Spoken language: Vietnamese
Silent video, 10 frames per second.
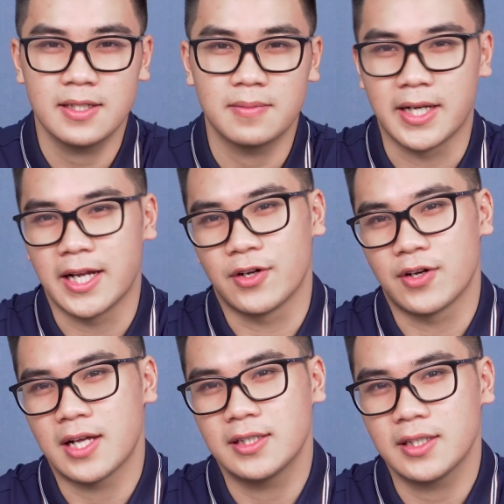chiếc máy này
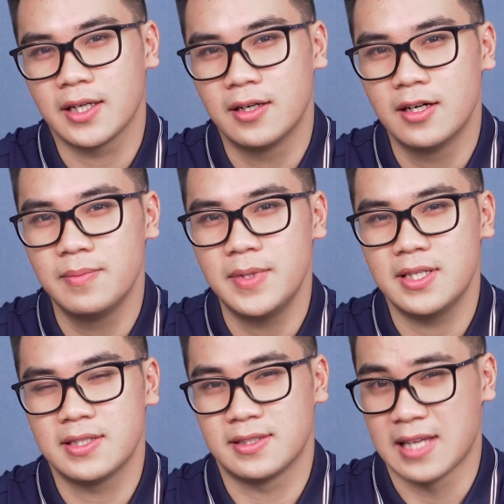nó đang thiết kế hơi bị
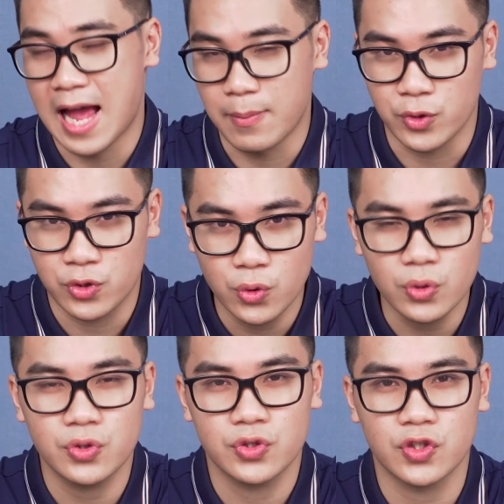già một
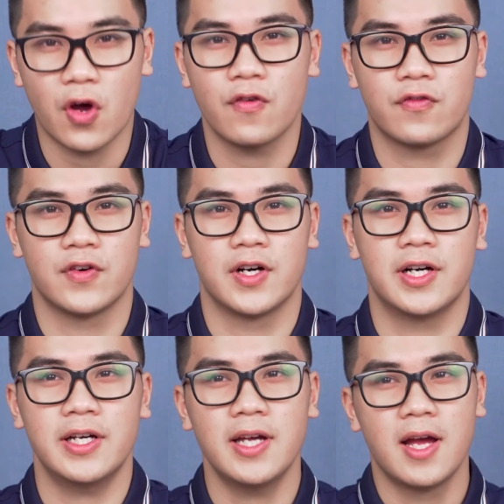chút so
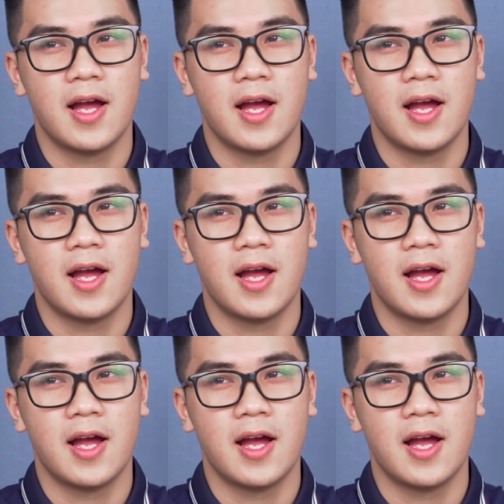với